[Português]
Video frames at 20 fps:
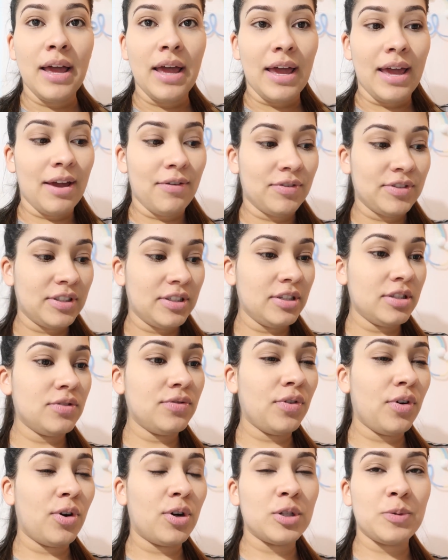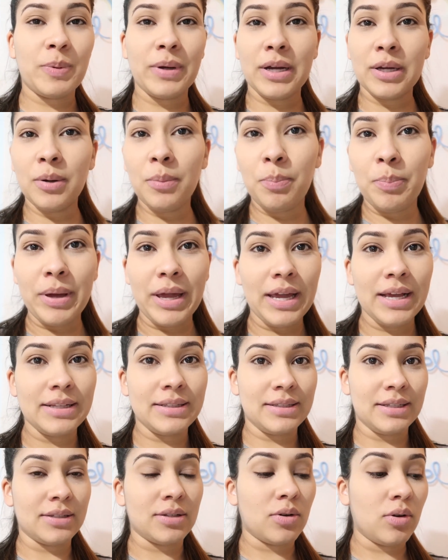é, fazendo esforço, pegando
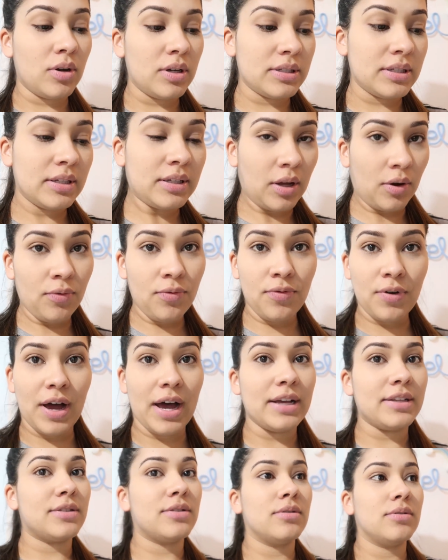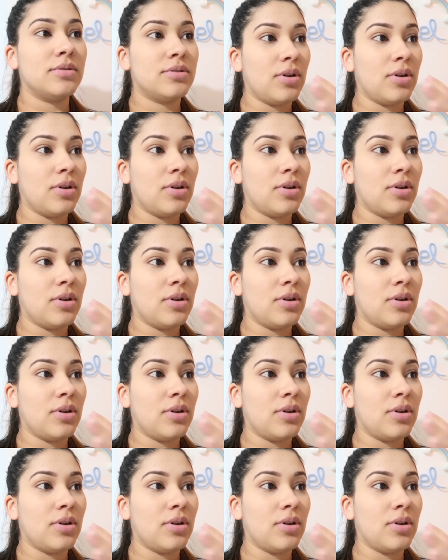peso, essas coisas, não faço.